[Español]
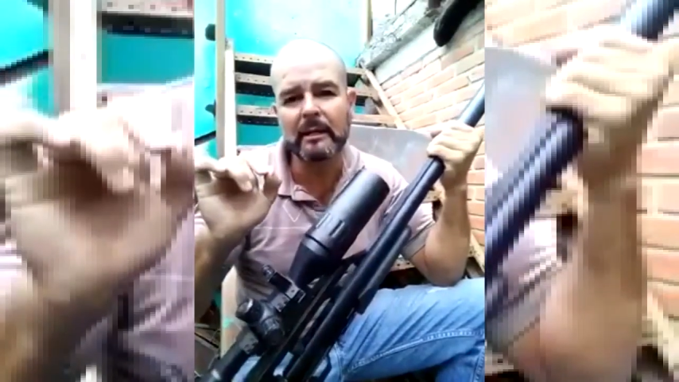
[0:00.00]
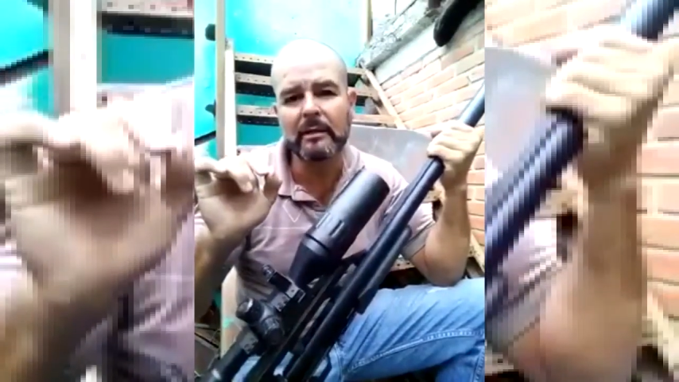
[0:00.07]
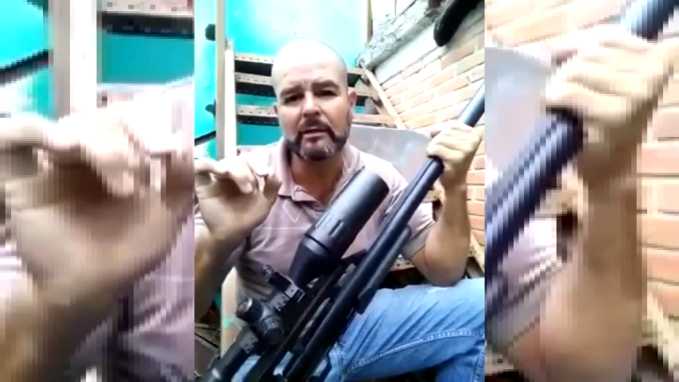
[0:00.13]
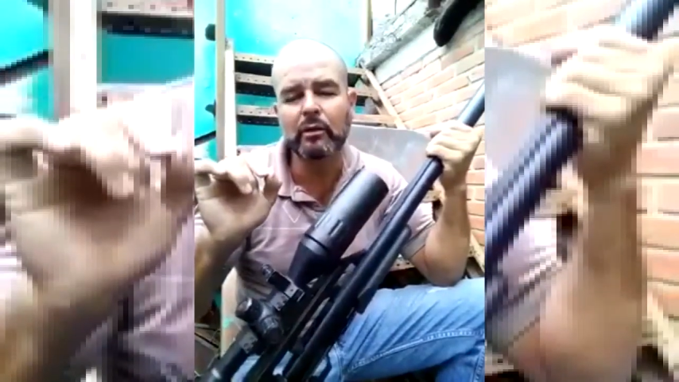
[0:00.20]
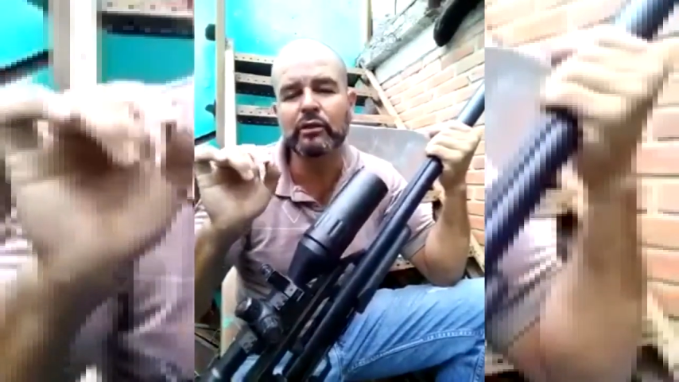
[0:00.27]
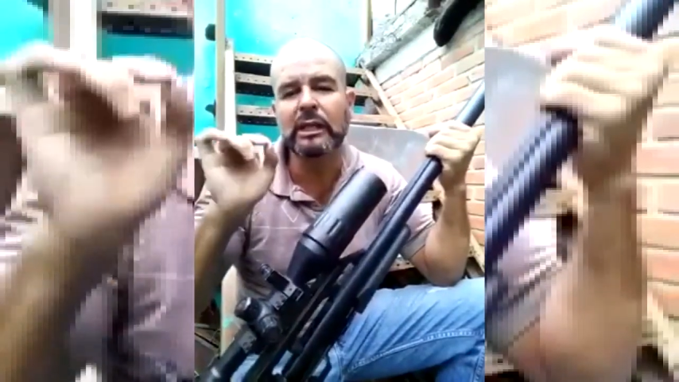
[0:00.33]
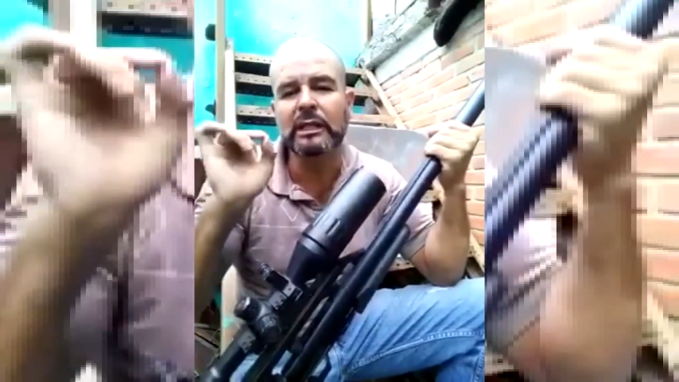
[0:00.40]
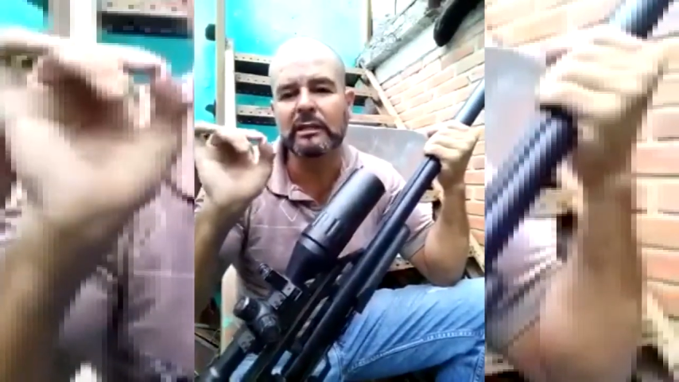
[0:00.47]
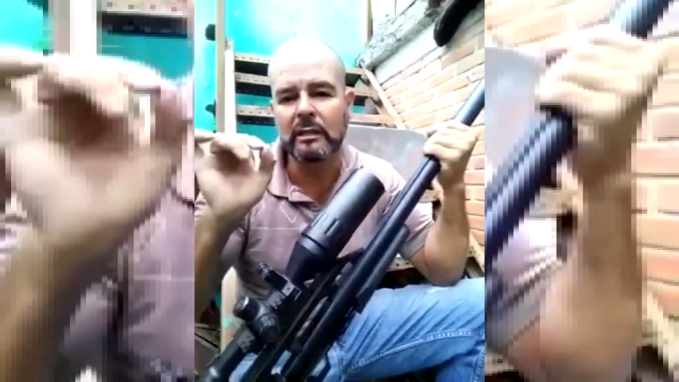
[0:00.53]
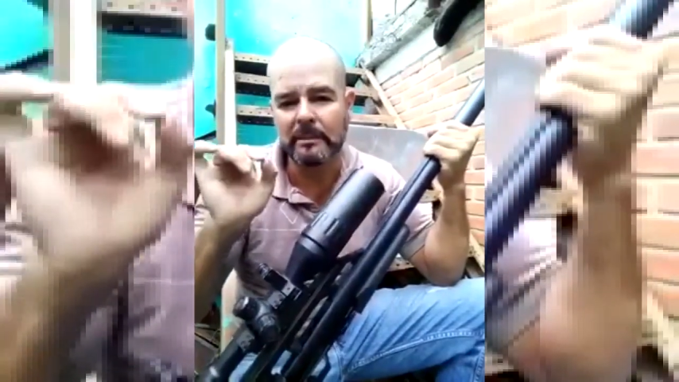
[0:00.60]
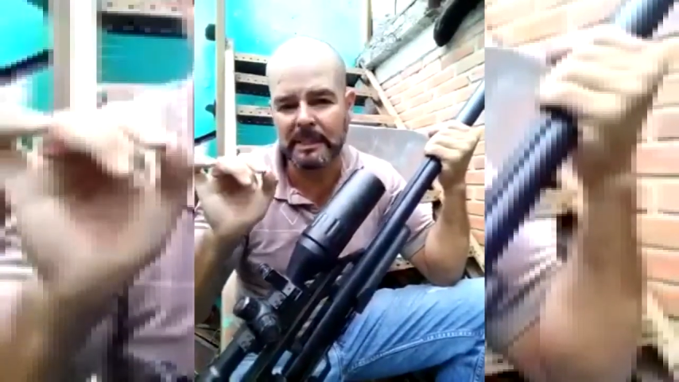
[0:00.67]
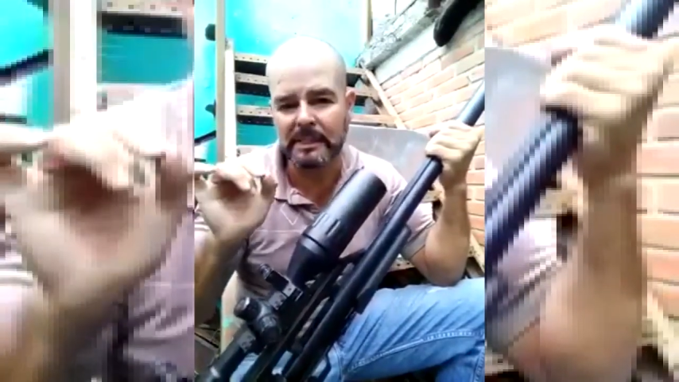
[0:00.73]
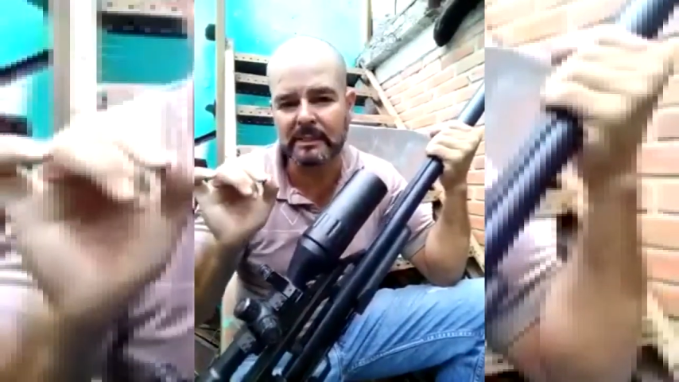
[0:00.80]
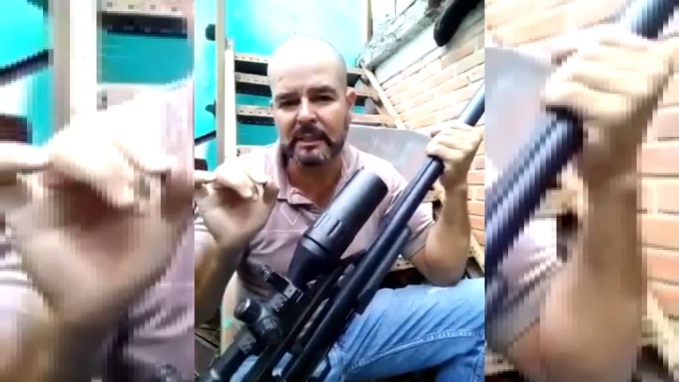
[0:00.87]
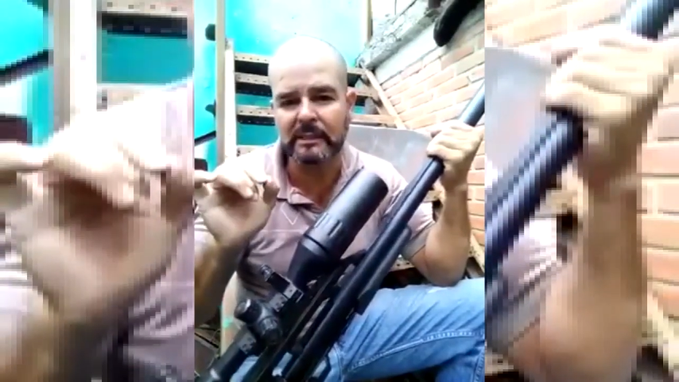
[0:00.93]
los
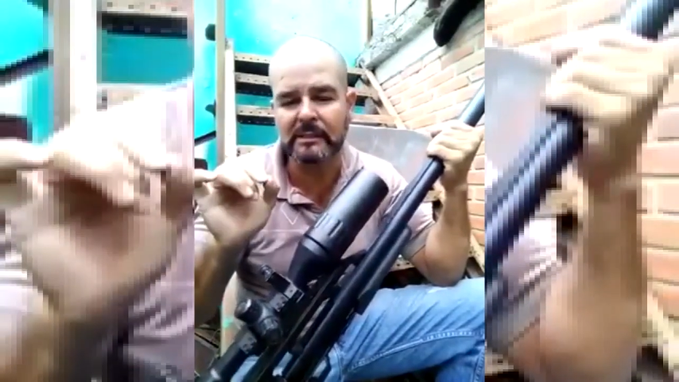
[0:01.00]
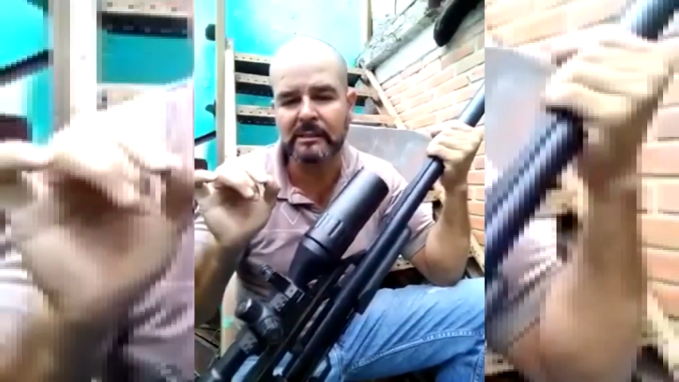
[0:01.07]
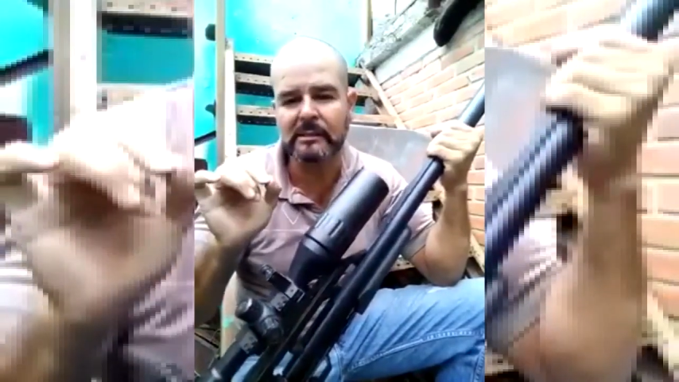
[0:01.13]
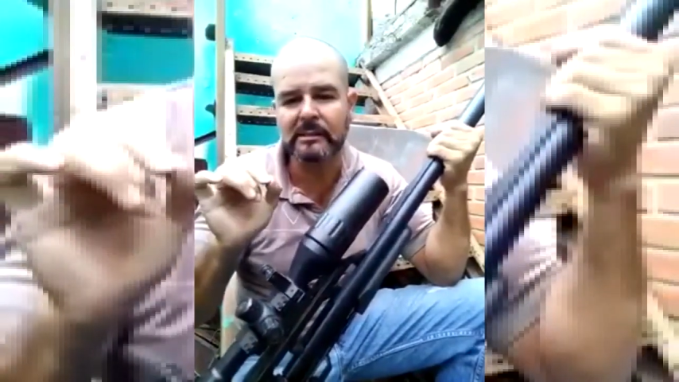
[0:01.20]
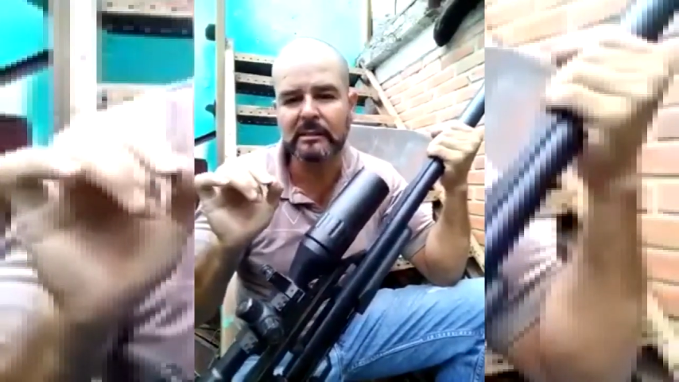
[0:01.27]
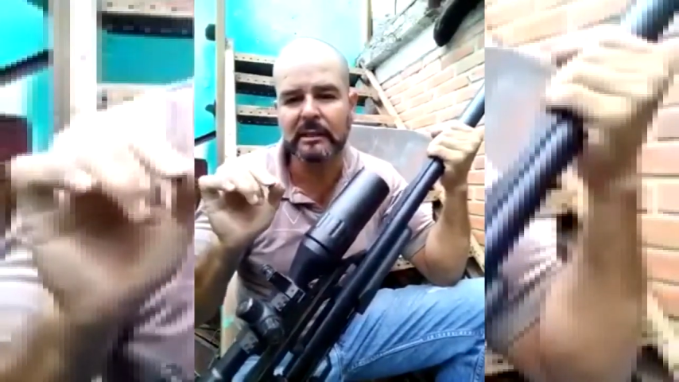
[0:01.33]
activistas,